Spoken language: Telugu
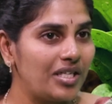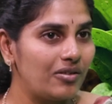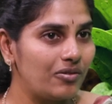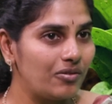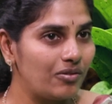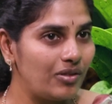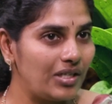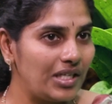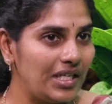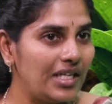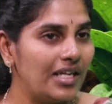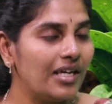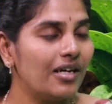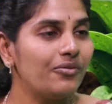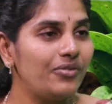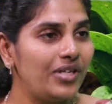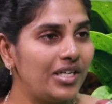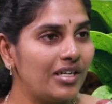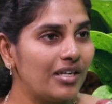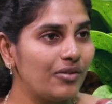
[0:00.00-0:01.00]
మీరు ఇలా
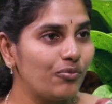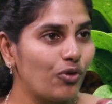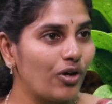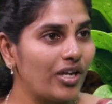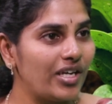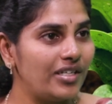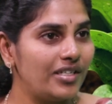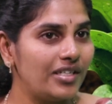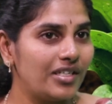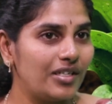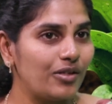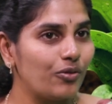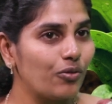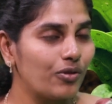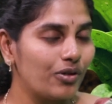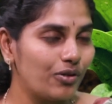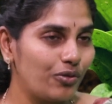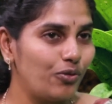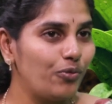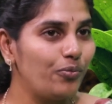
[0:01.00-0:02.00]
వీకెండ్ వాలంటీరింగ్
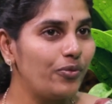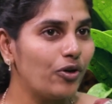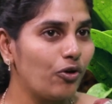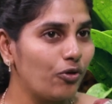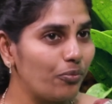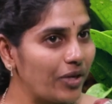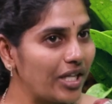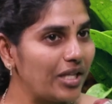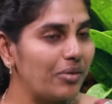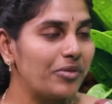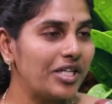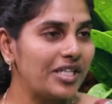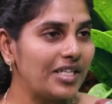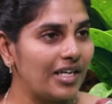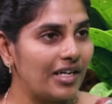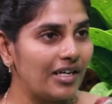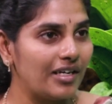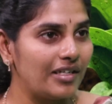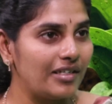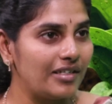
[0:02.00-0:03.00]
ఒక గ్రూప్గా పది మంది
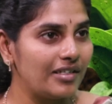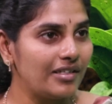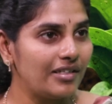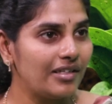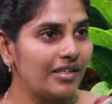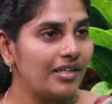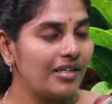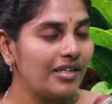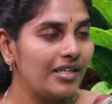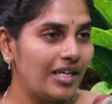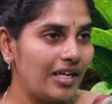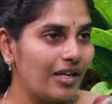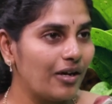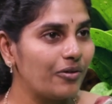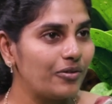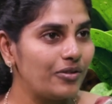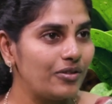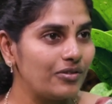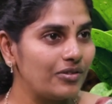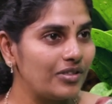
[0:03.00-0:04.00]
వెళ్ళండి ఎలా
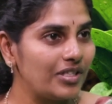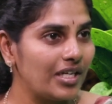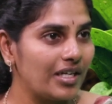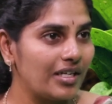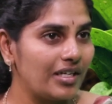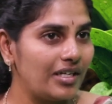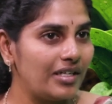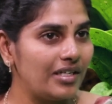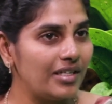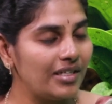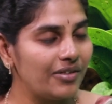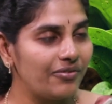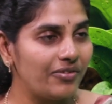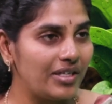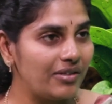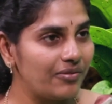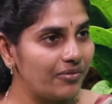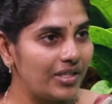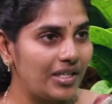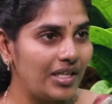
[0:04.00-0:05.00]
ఉంటుంది అని అంటే దే
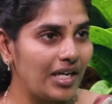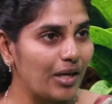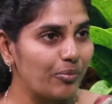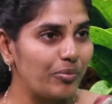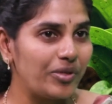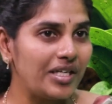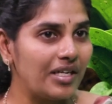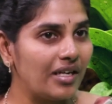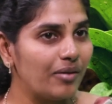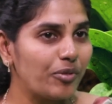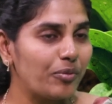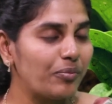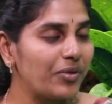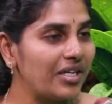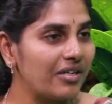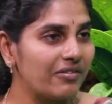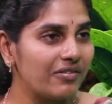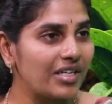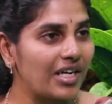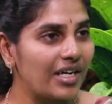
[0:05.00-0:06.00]
ఫెల్ట్ వెరీ హ్యాపీ ఇలా
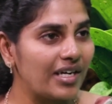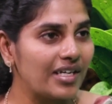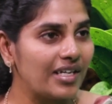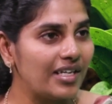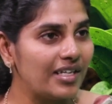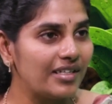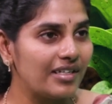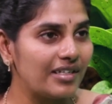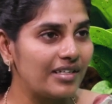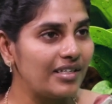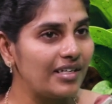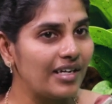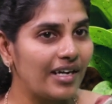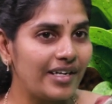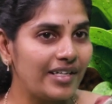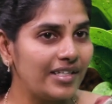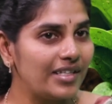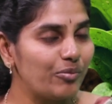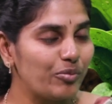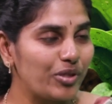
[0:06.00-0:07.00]
మమ్మల్ని ఎవరు అడగలేదండి
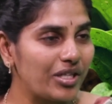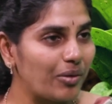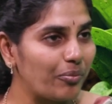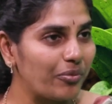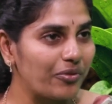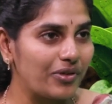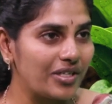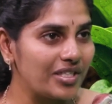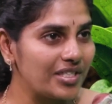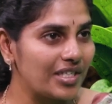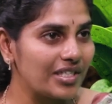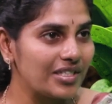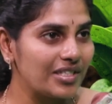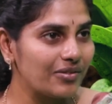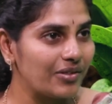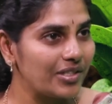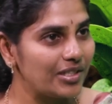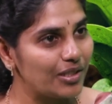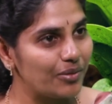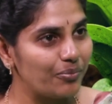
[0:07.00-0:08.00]
అడిగితే మేము తప్పకుండా
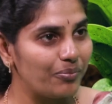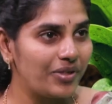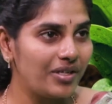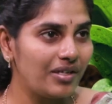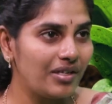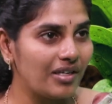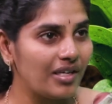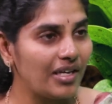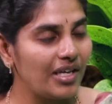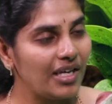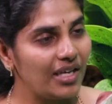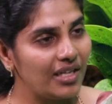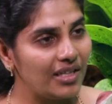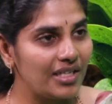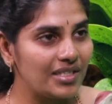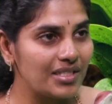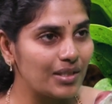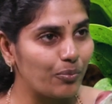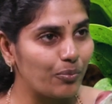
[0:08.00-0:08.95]
చేస్తామని చెప్పి దే